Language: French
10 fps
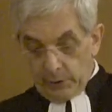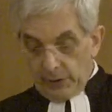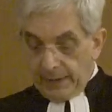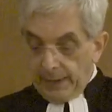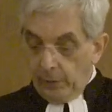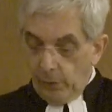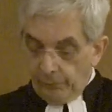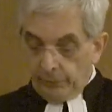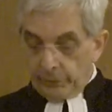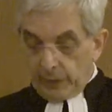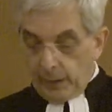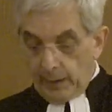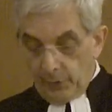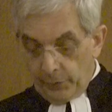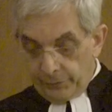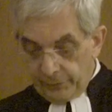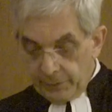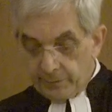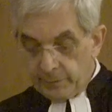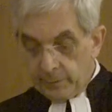et elle enfantera un
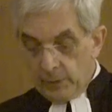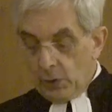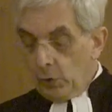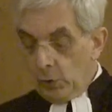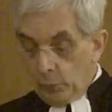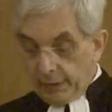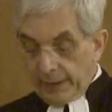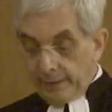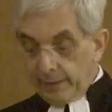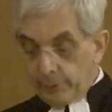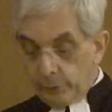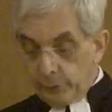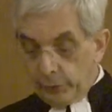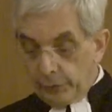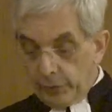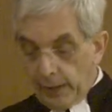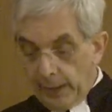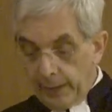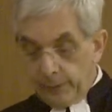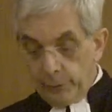fils auquel tu
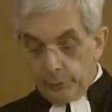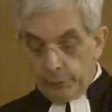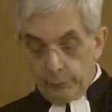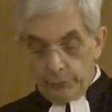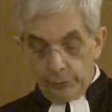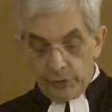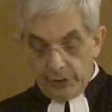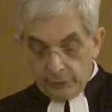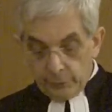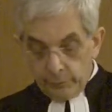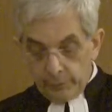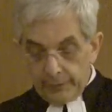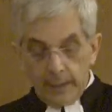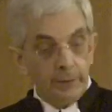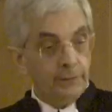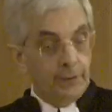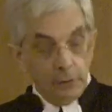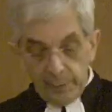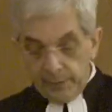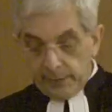donneras le nom de Jésus, car c'est
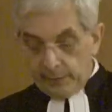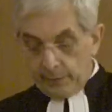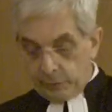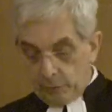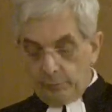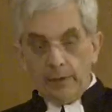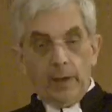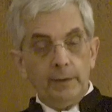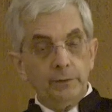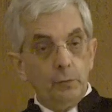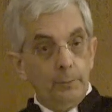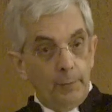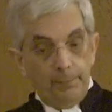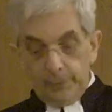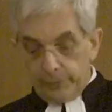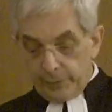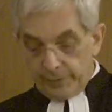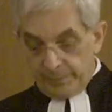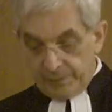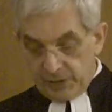lui qui sauvera son peuple de
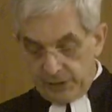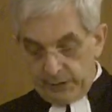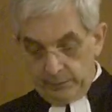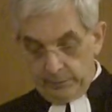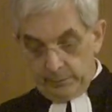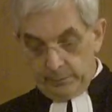ses péchés.